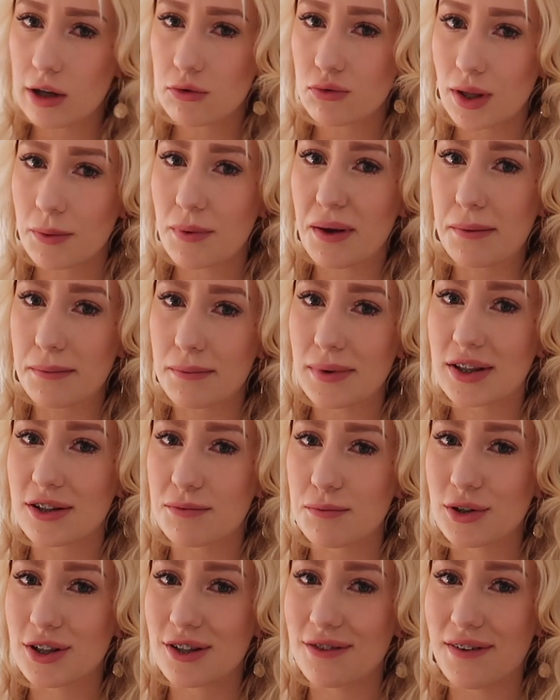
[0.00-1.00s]
Tutaj miałam
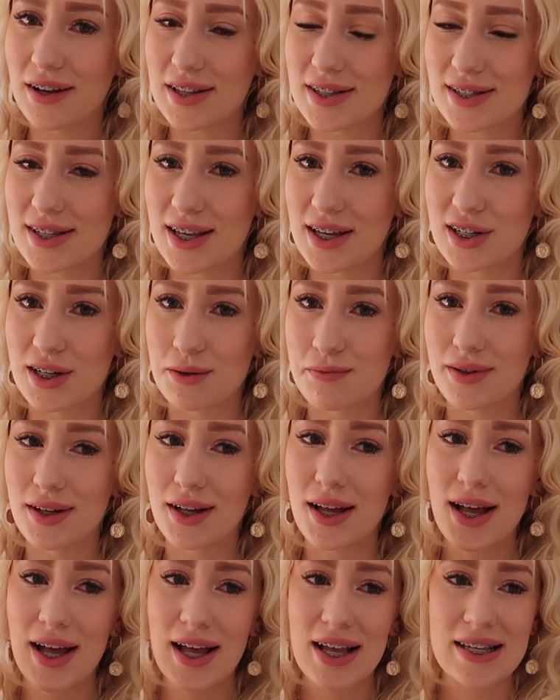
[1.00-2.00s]
motywację, żeby
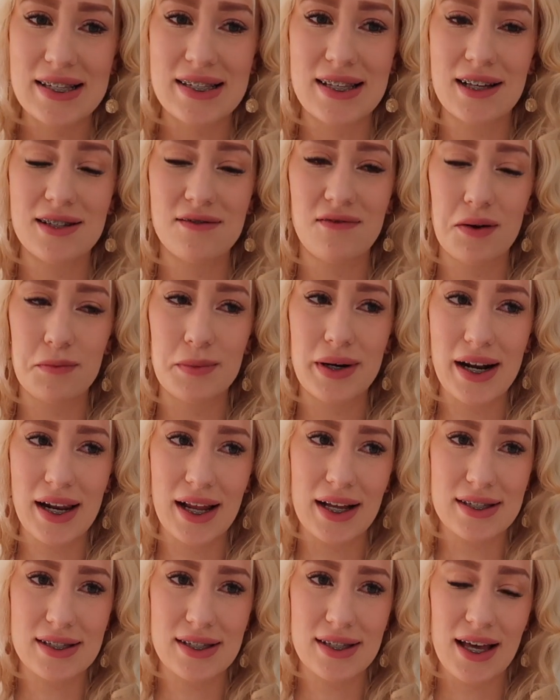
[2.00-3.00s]
zdać Wam
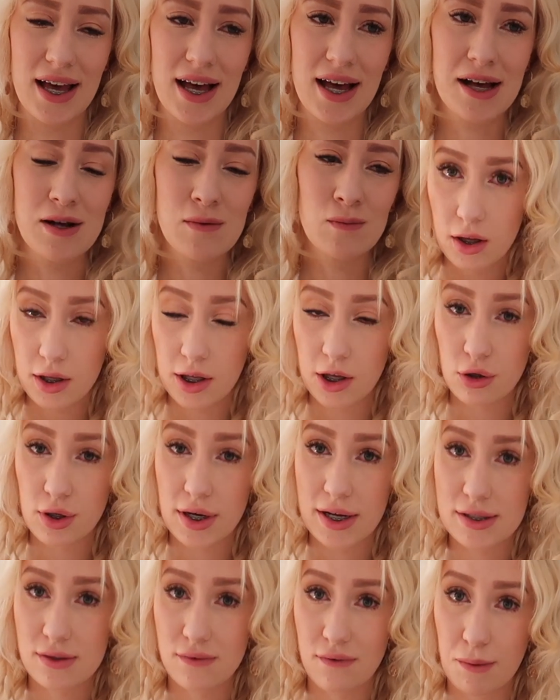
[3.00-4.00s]
relację i od
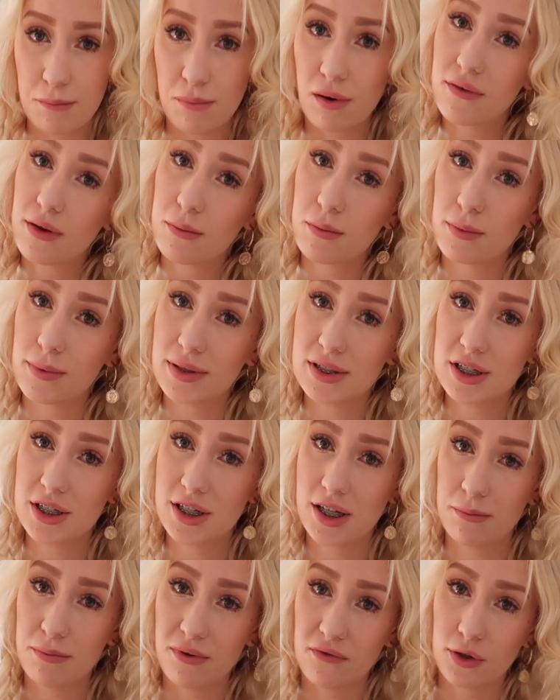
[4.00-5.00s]
razu Wam powiem, bo
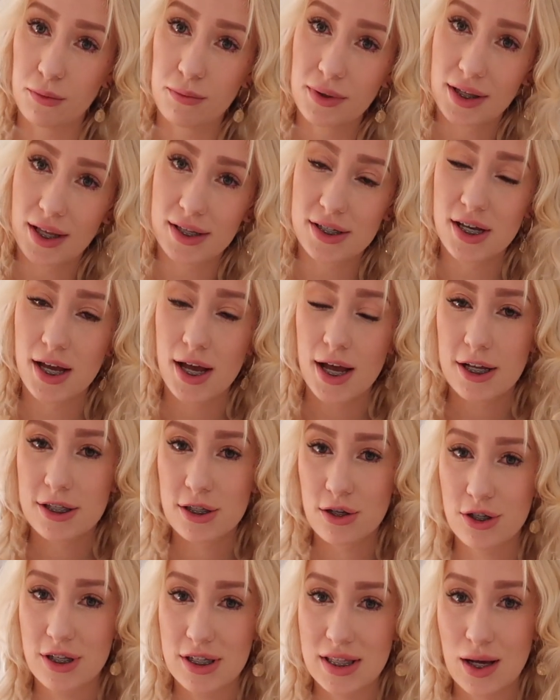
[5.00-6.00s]
będziecie na pewno pytać,
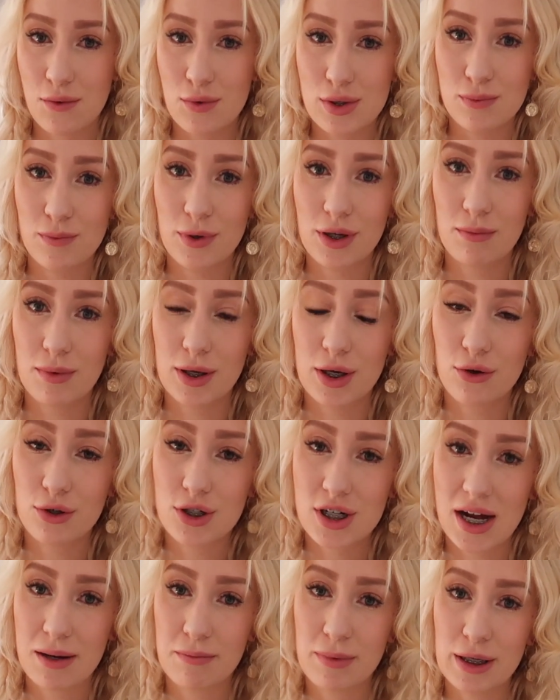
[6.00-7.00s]
co się stało z moimi
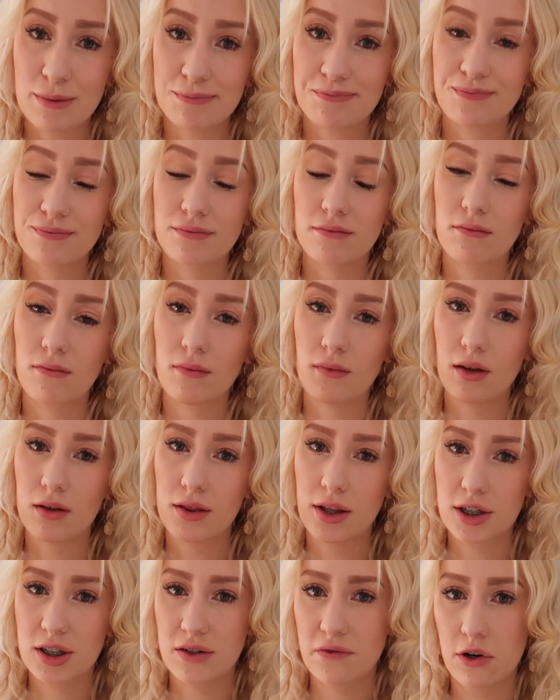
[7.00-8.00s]
oczami. Mm,
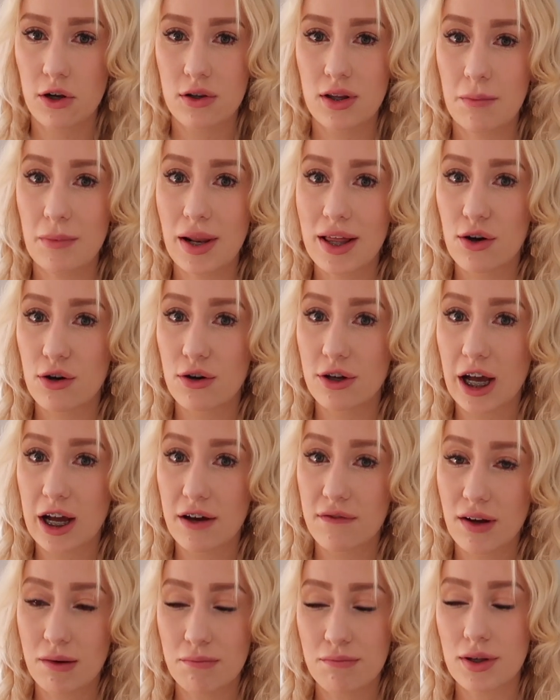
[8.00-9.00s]
także wyglądam lekko
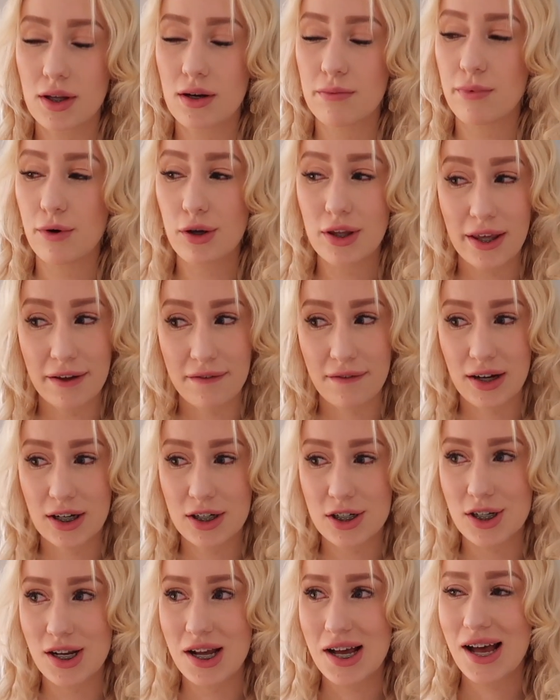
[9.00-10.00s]
jak wampir,
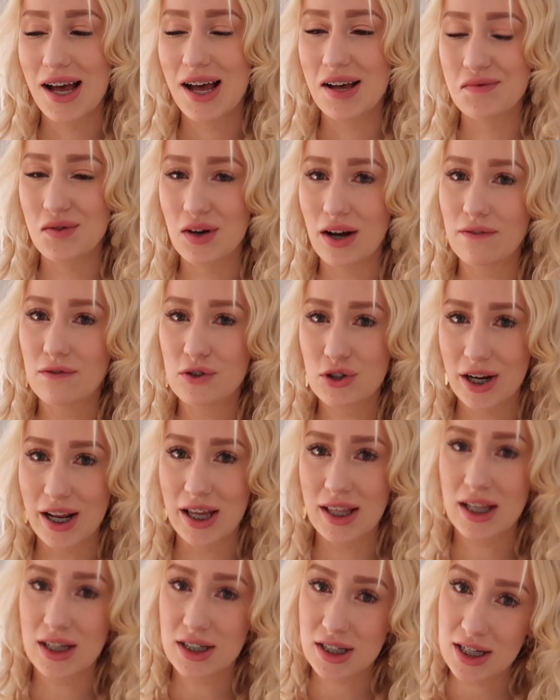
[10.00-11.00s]
ponieważ byłam
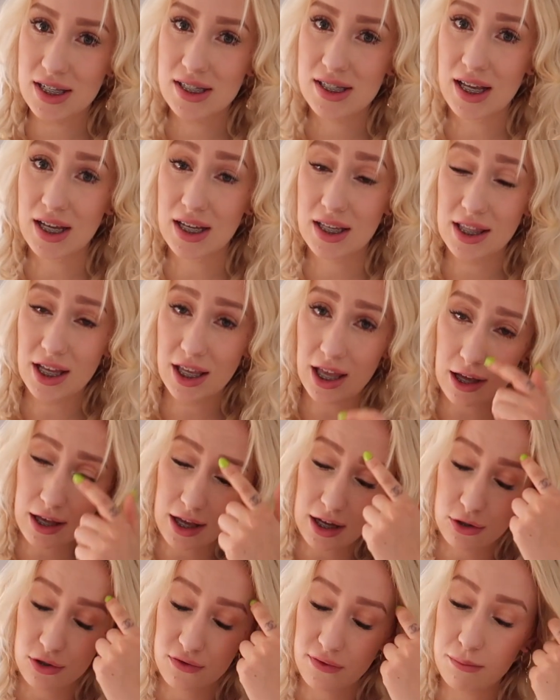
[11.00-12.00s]
wczoraj na rzęsach i tak jak
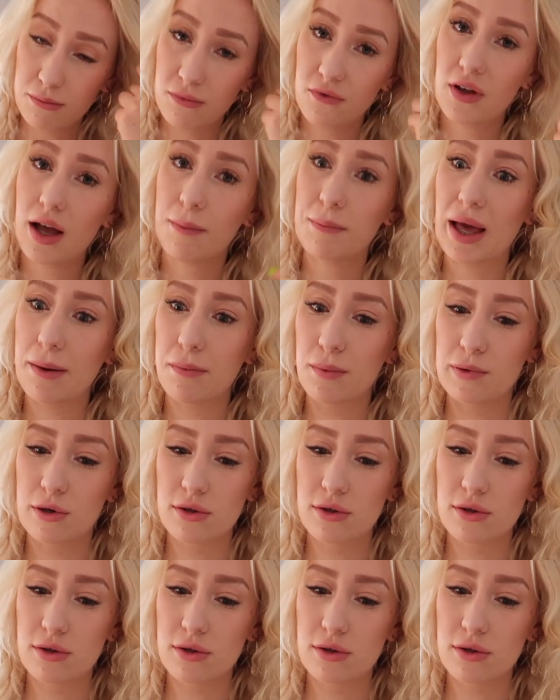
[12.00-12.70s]
ja już Wam mówiłam, ja po